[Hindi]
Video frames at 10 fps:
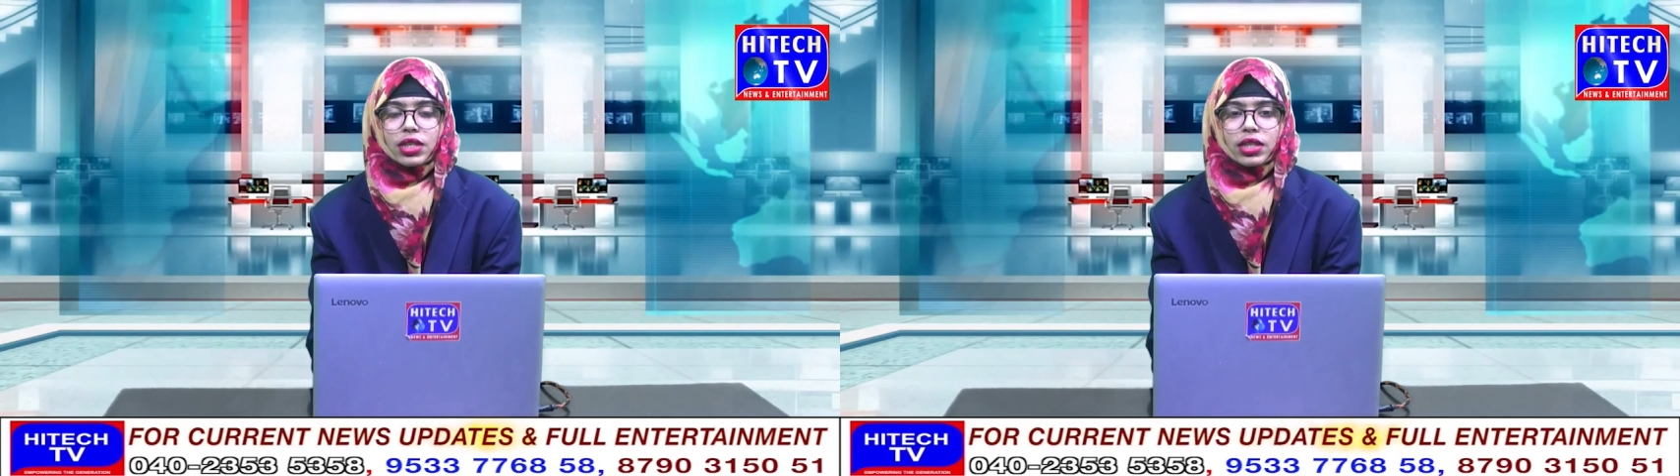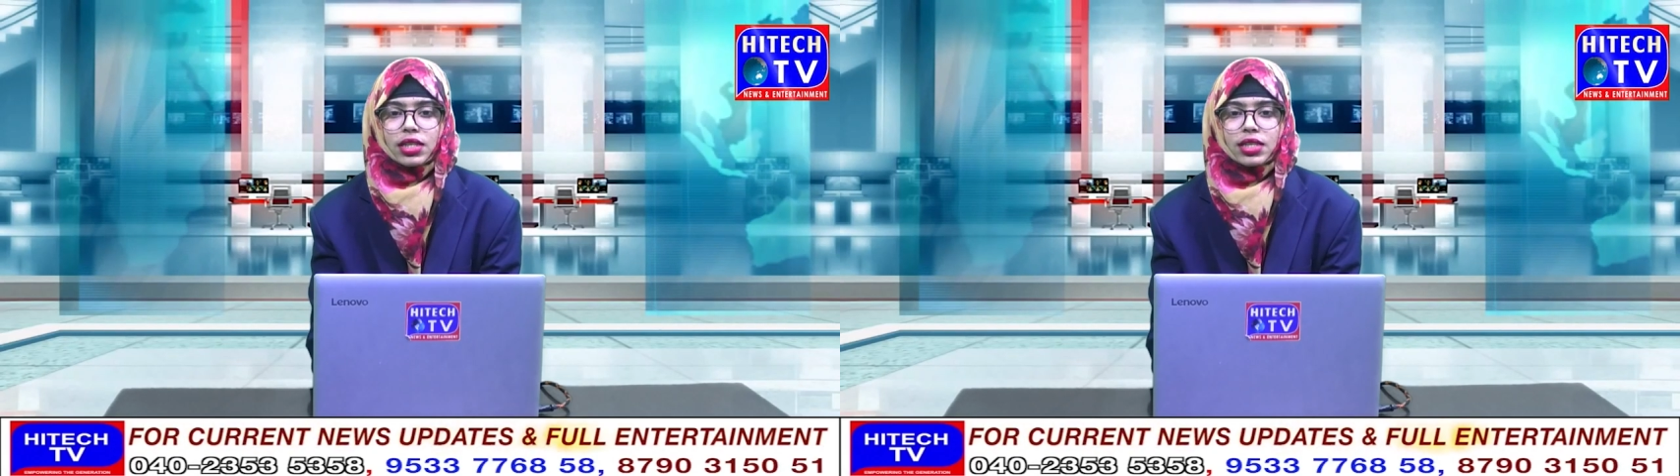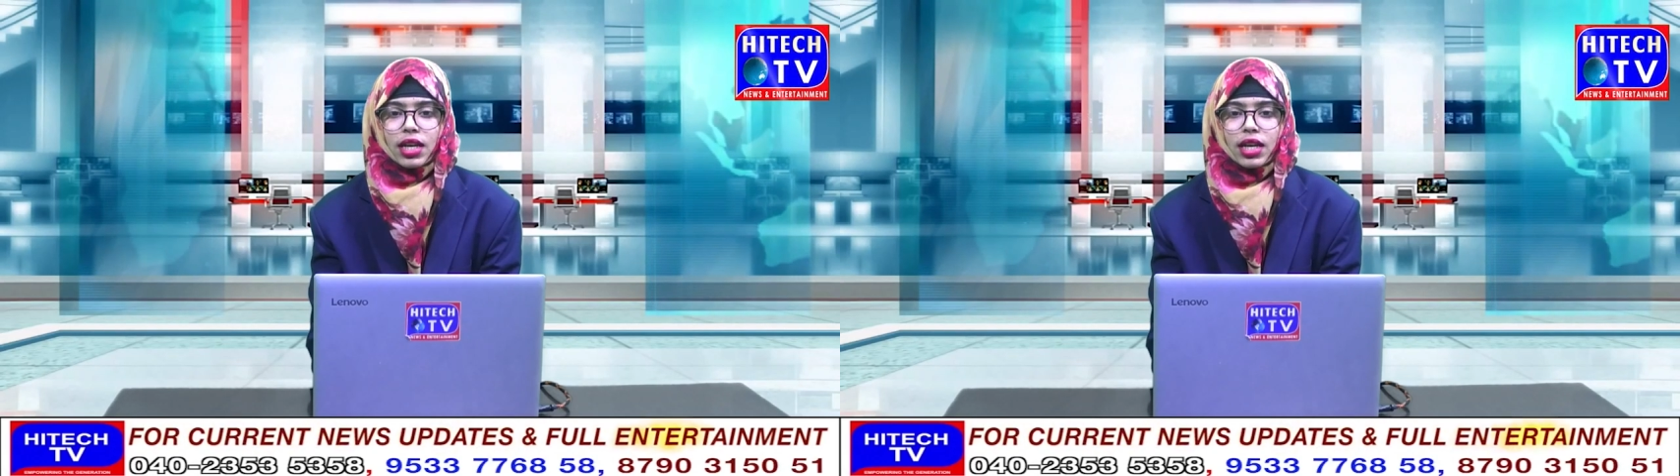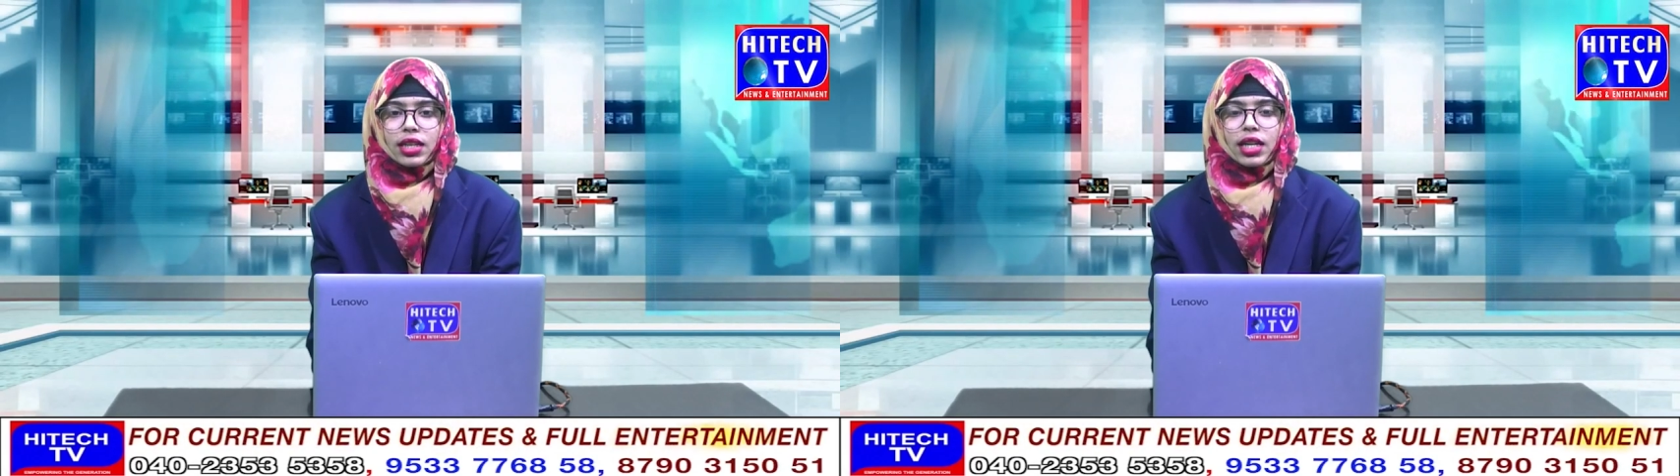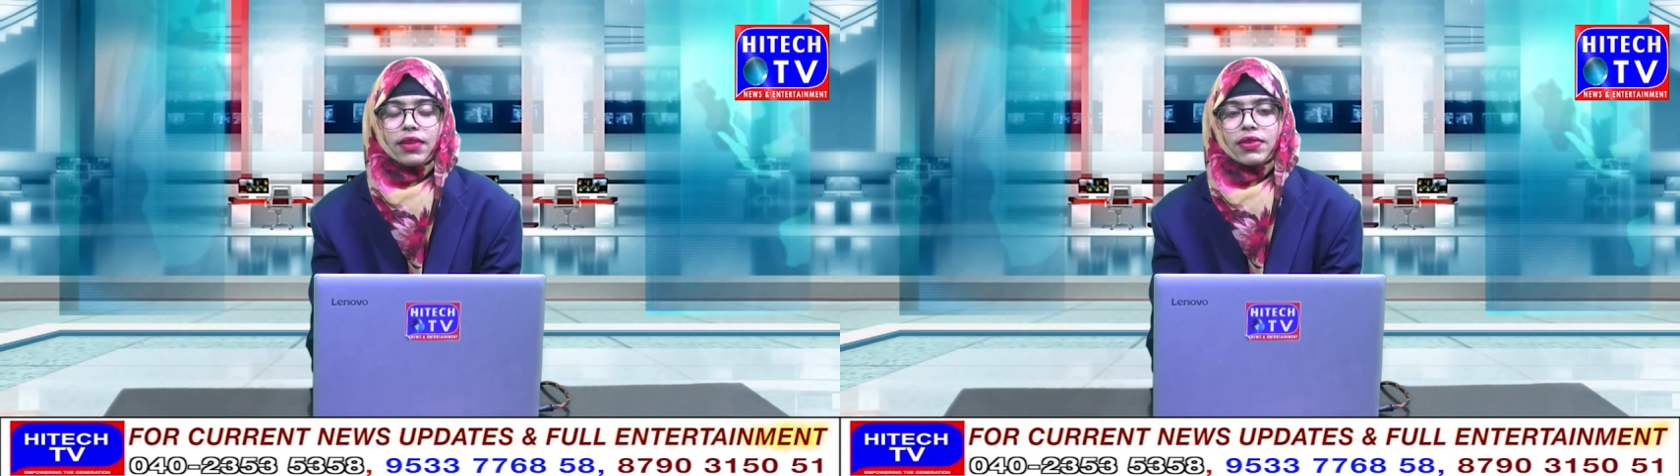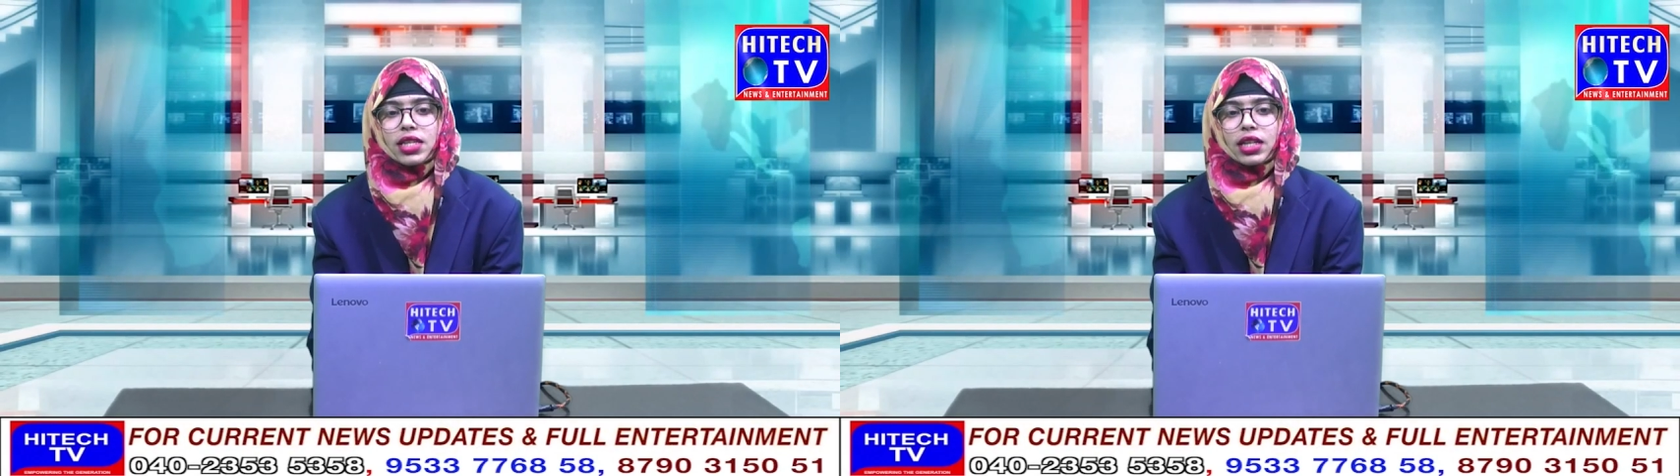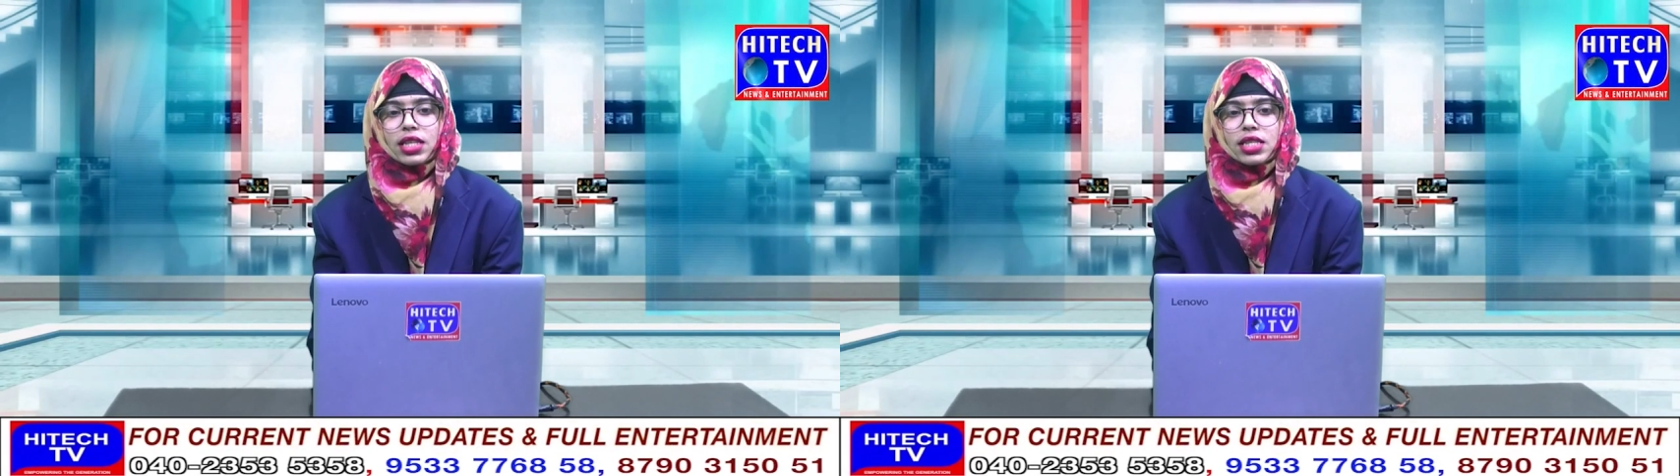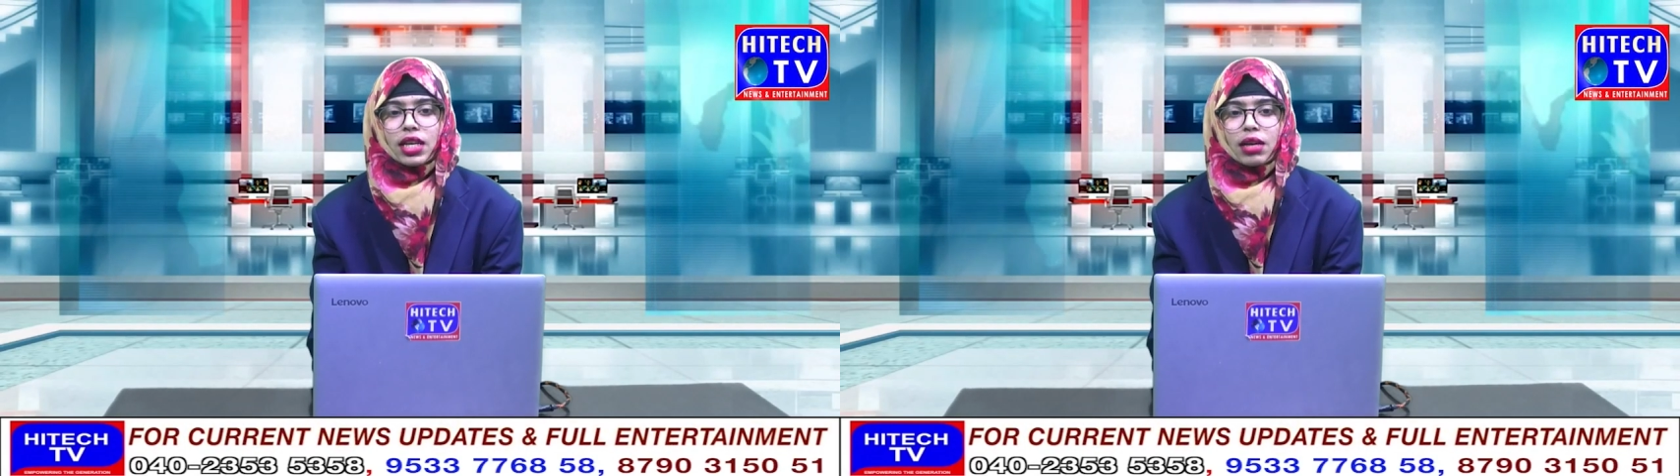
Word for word: साल दिल्ली फसादात से कबल